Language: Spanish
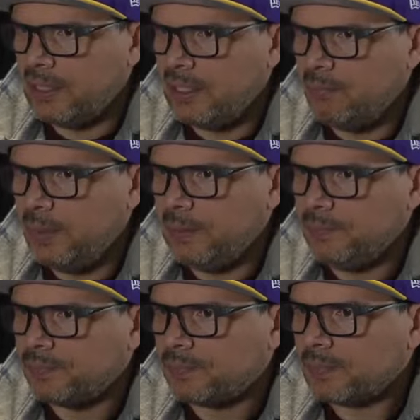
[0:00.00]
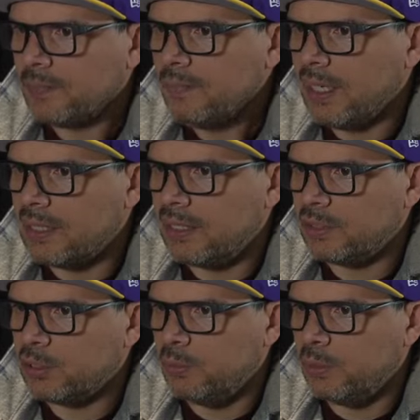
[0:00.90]
simple. Así
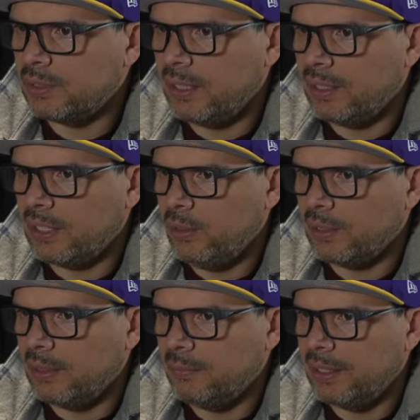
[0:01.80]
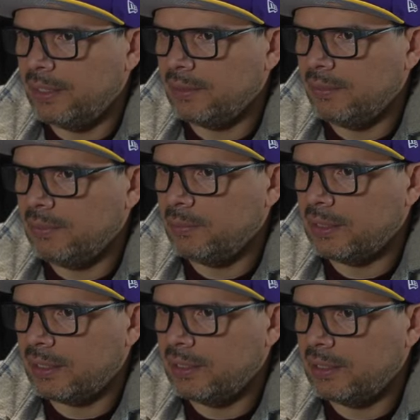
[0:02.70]
es como se, se logra. Miren, eh, vamos,
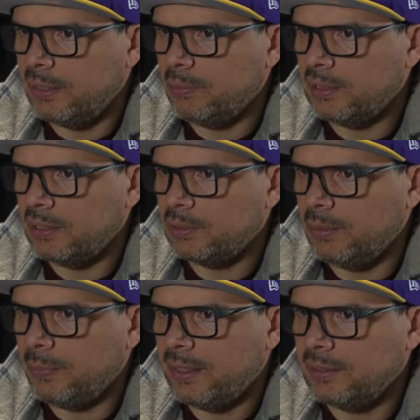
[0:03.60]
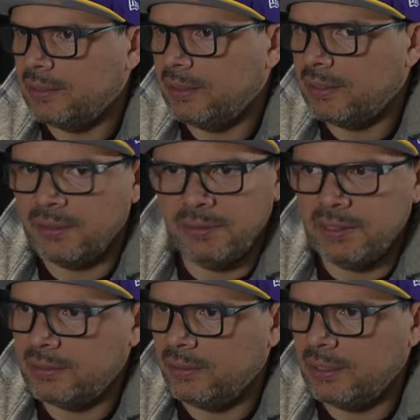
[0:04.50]
aquí tenemos esto, me parece. Quiero
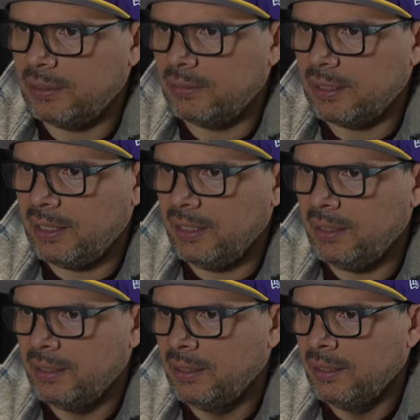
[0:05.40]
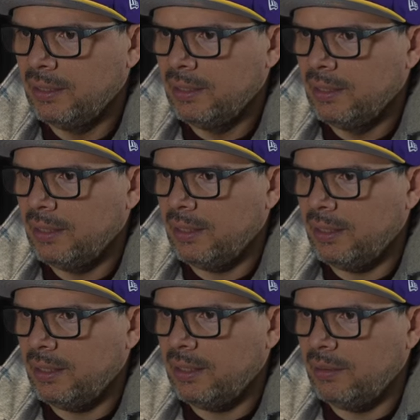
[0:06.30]
ver si lo tengo acá.
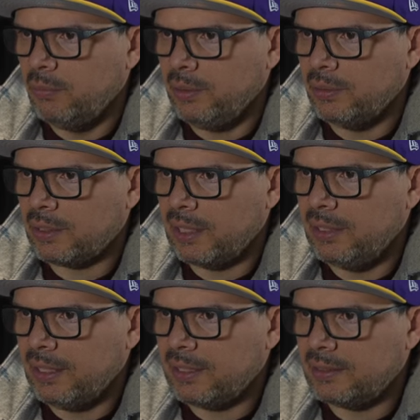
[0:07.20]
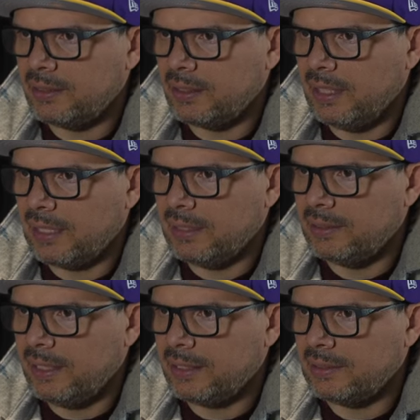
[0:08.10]
Eh, bueno, en realidad que eh, la
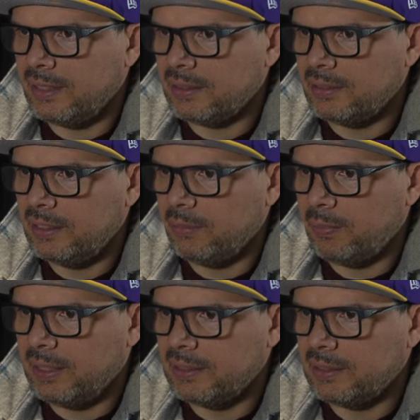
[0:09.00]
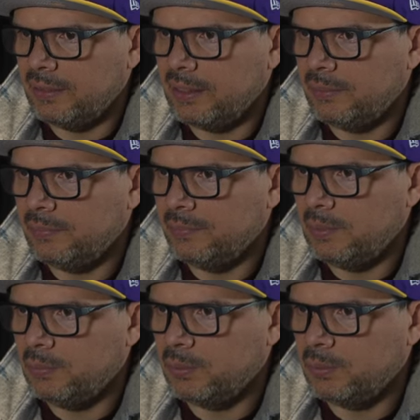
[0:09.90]
cantidad que se necesita para saber,
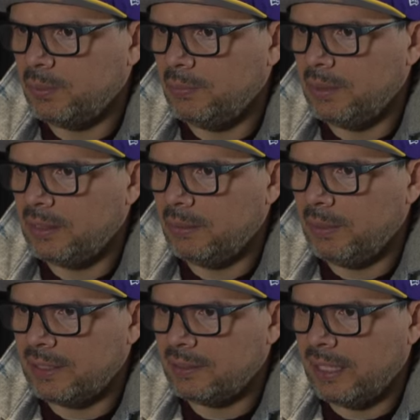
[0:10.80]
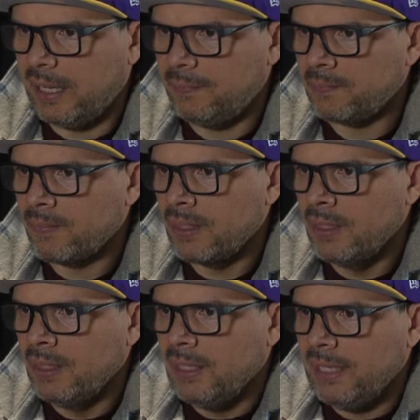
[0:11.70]
vamos, permítame, aquí está.
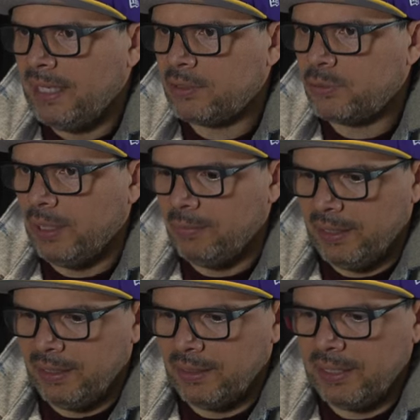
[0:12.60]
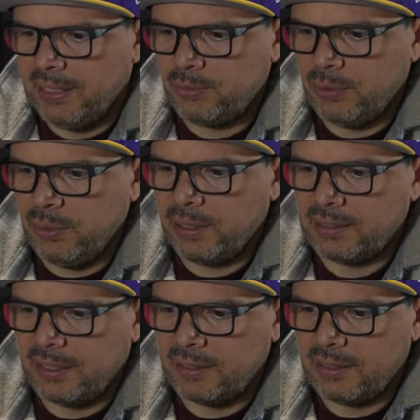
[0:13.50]
Esto es, mire, esto es lo que
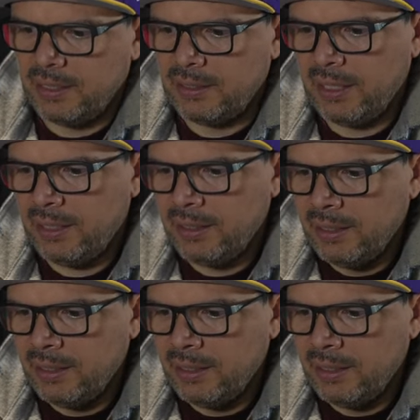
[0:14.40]
se necesita